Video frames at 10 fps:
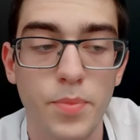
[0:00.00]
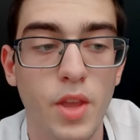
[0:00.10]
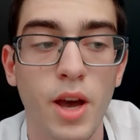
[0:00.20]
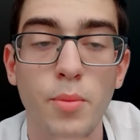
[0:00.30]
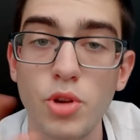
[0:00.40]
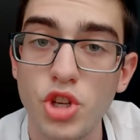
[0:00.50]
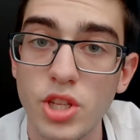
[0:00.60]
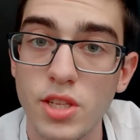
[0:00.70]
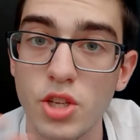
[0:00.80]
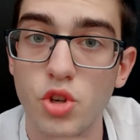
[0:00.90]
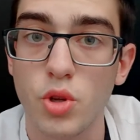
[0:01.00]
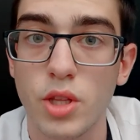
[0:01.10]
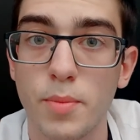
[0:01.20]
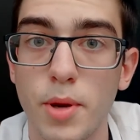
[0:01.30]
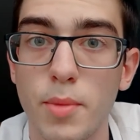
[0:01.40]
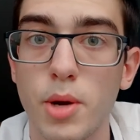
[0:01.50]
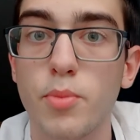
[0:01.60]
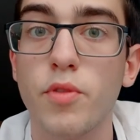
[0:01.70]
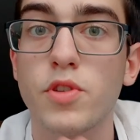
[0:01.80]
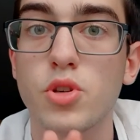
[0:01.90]
А обычный зачет, например,
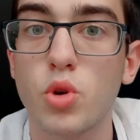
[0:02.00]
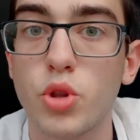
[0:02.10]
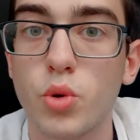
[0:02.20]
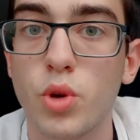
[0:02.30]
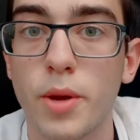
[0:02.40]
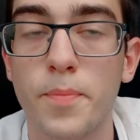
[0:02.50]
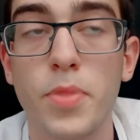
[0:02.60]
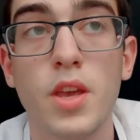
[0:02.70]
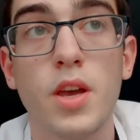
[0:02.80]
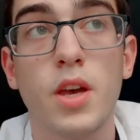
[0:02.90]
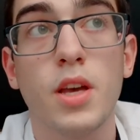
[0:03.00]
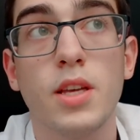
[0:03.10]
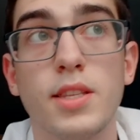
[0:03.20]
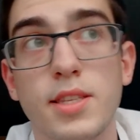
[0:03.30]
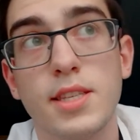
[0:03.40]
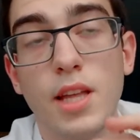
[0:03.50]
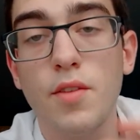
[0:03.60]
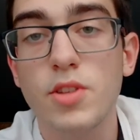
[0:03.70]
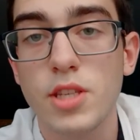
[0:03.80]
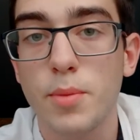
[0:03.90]
по физкультуре,
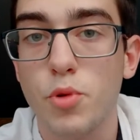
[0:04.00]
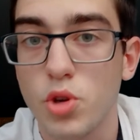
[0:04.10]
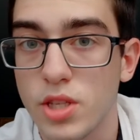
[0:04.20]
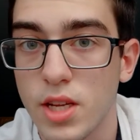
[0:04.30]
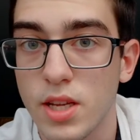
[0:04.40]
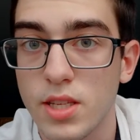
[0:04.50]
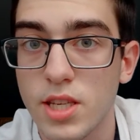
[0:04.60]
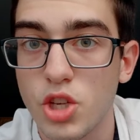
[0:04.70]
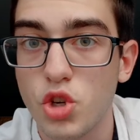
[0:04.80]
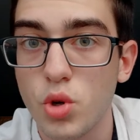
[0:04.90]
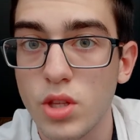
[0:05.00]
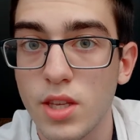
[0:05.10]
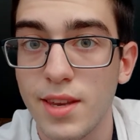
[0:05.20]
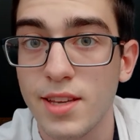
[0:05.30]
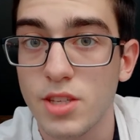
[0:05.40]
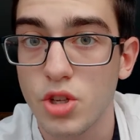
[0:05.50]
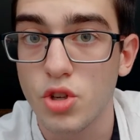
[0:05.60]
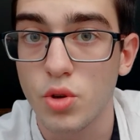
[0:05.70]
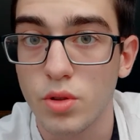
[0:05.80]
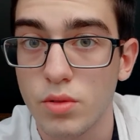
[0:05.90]
ставится просто зачет, не
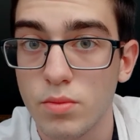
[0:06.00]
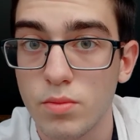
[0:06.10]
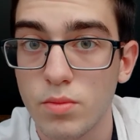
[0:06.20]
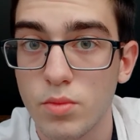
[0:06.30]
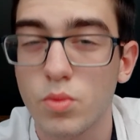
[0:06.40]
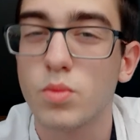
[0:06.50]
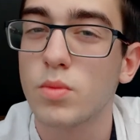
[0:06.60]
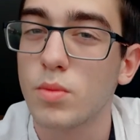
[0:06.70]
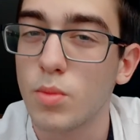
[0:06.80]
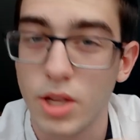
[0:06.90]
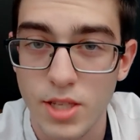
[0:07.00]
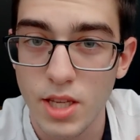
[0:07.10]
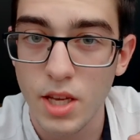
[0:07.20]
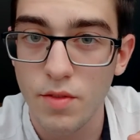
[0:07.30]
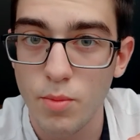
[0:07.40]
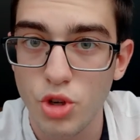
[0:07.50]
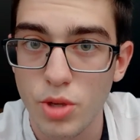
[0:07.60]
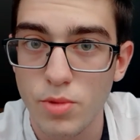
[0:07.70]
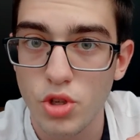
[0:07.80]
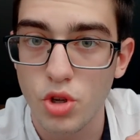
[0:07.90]
зачет. Оценок в
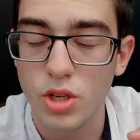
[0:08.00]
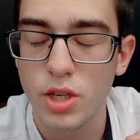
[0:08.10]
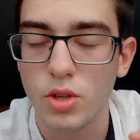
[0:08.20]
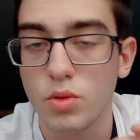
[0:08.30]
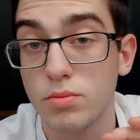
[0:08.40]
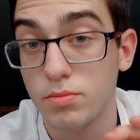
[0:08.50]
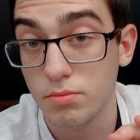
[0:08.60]
обычном зачете нету.